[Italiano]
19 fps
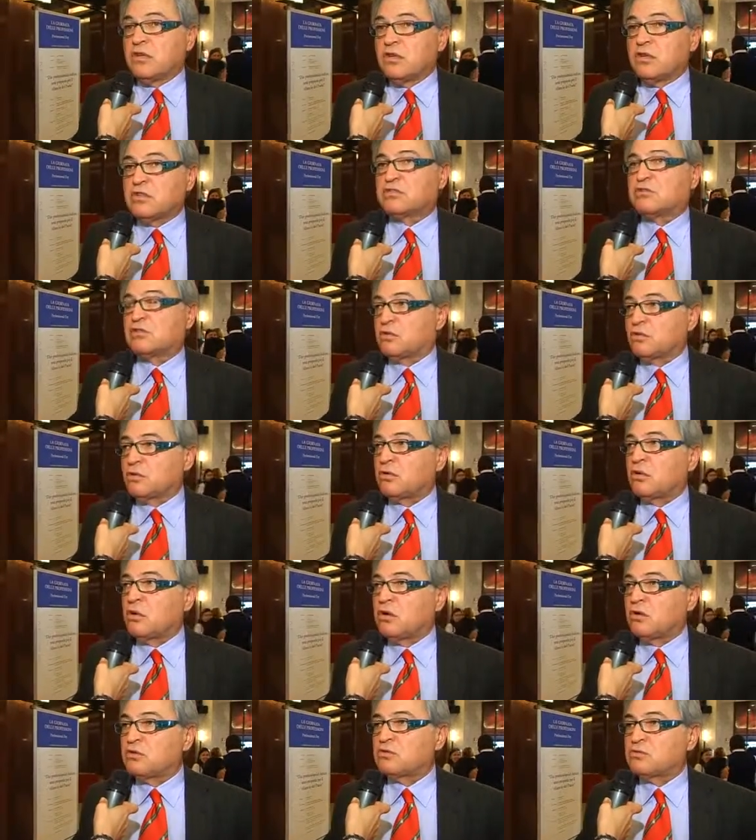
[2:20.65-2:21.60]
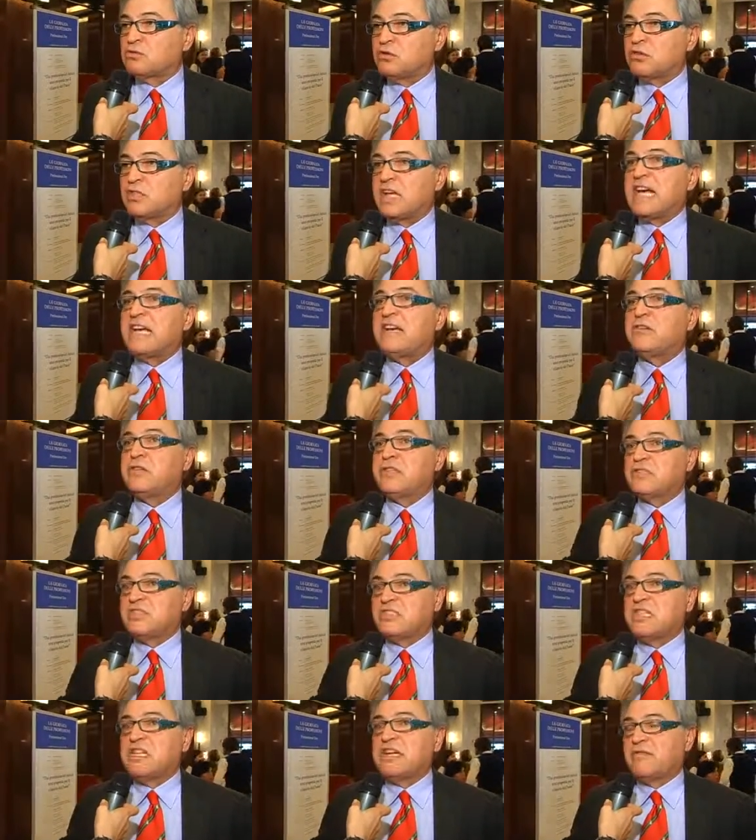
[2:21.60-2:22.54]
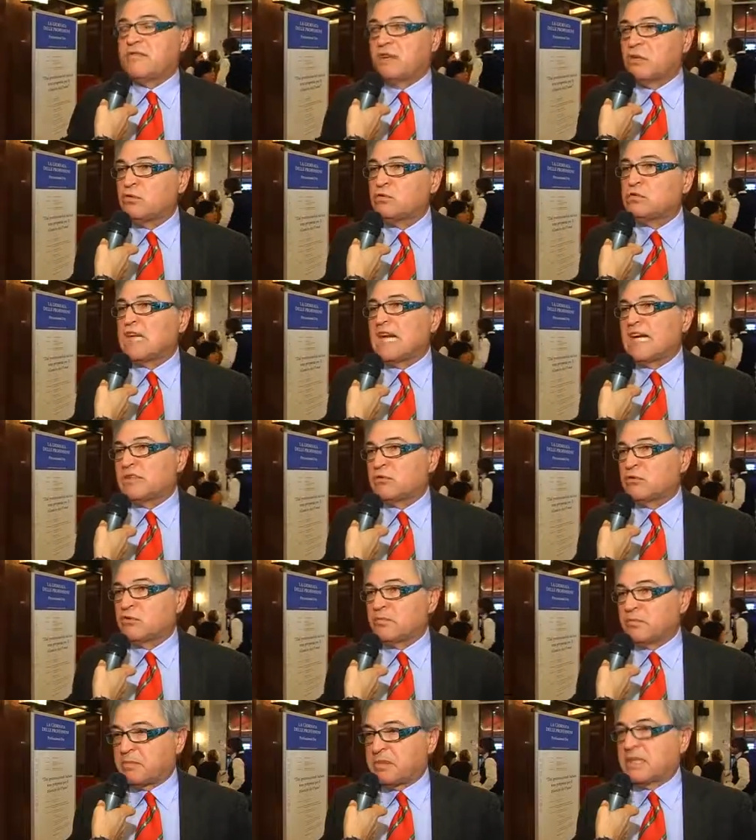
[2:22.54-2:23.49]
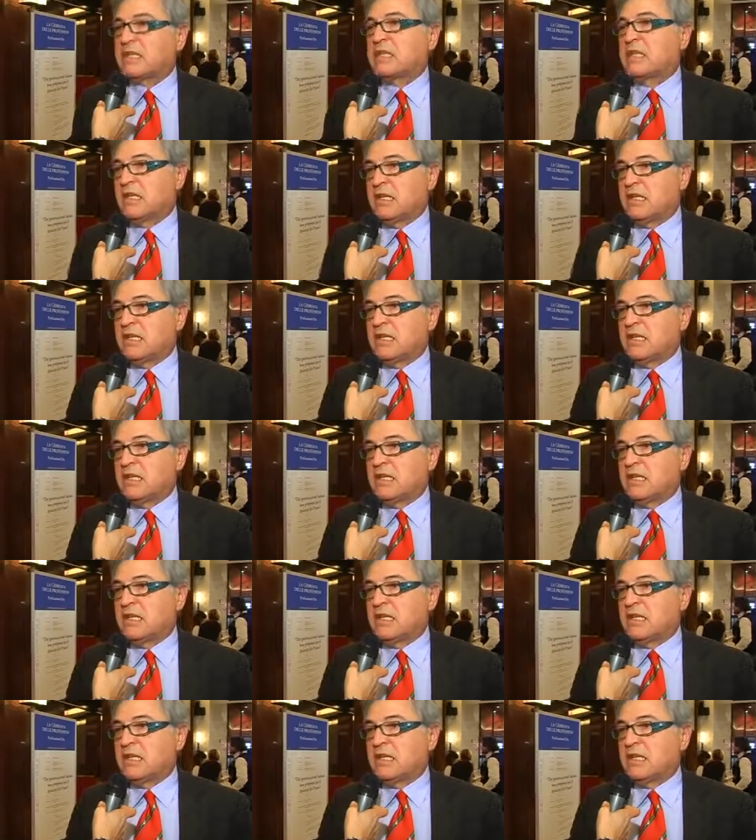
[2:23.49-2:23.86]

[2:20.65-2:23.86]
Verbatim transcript: nostro ruolo sociale sia valutato per eh,